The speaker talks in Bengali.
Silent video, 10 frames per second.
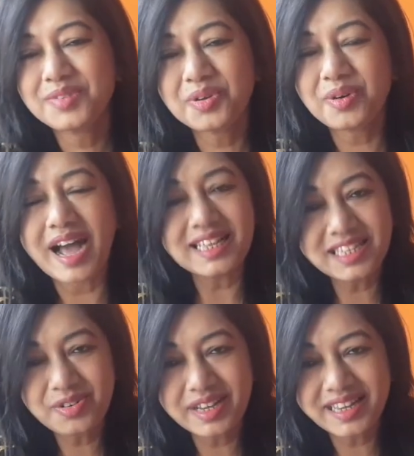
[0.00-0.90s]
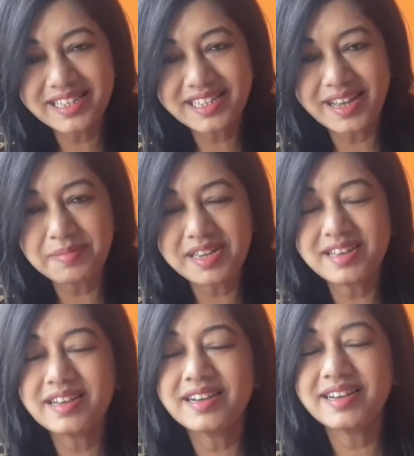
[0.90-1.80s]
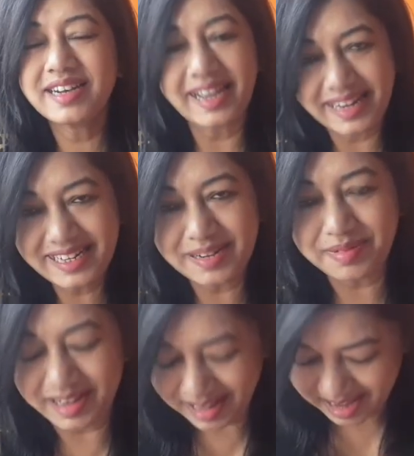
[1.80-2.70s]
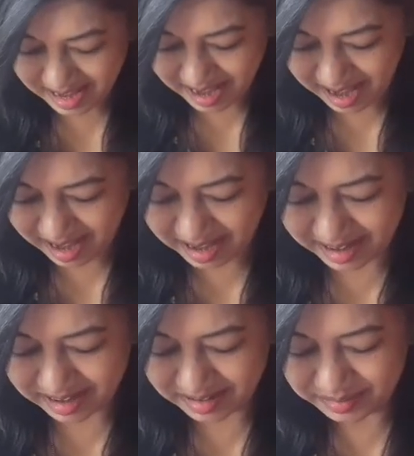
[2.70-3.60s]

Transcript: তো হাজির হয়ে গেছি আমি ডাইনিং টেবিলে আর